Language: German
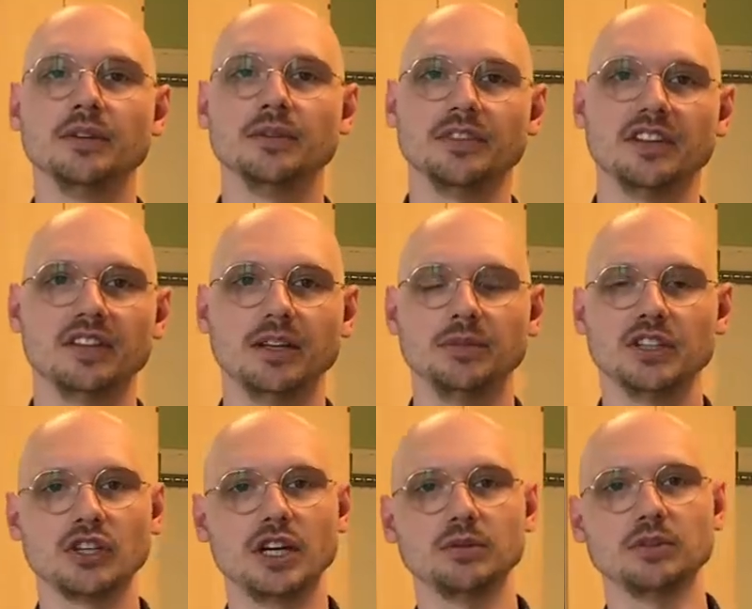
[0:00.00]
und deshalb die
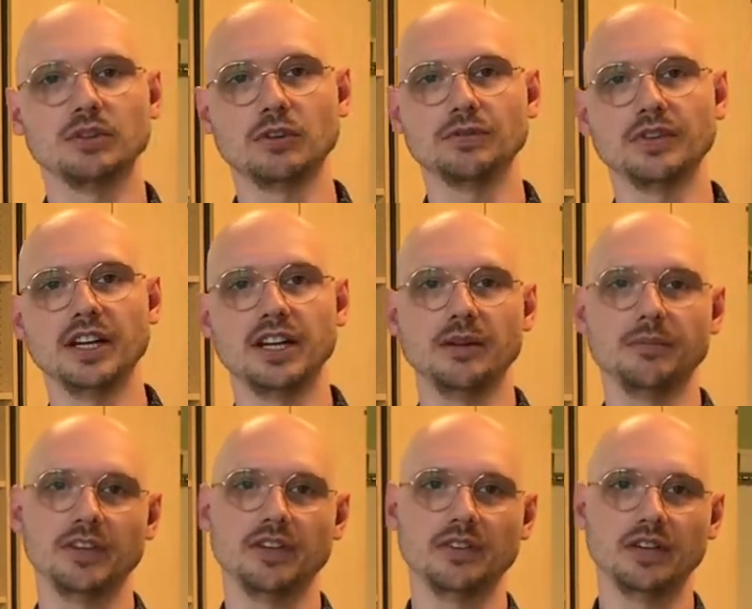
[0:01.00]
Entscheidung getroffen
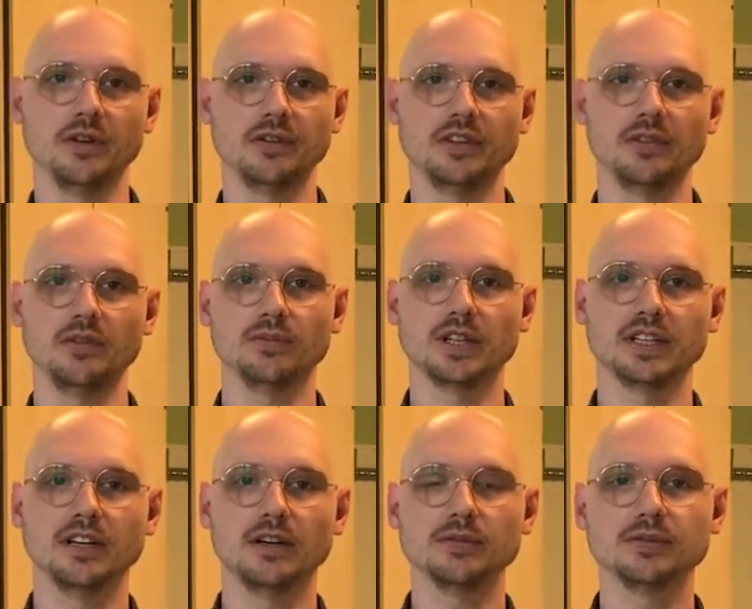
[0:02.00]
haben, das Haus dann zu
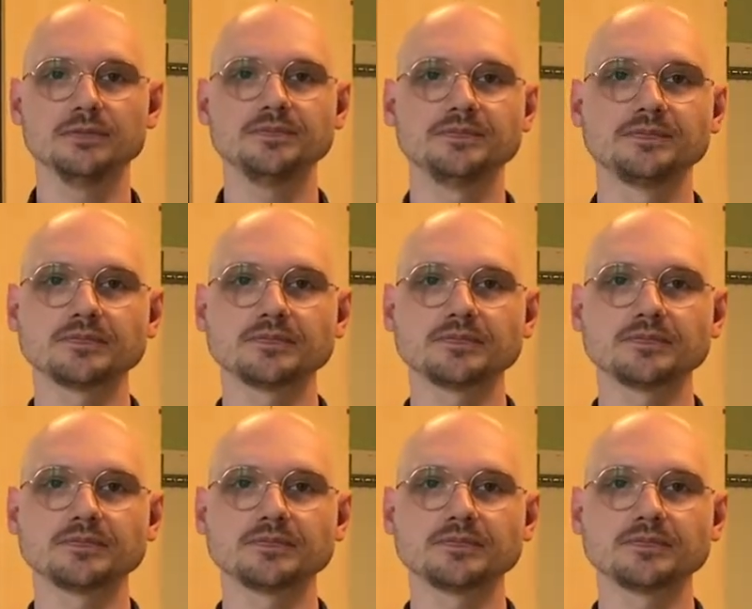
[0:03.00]
verkaufen.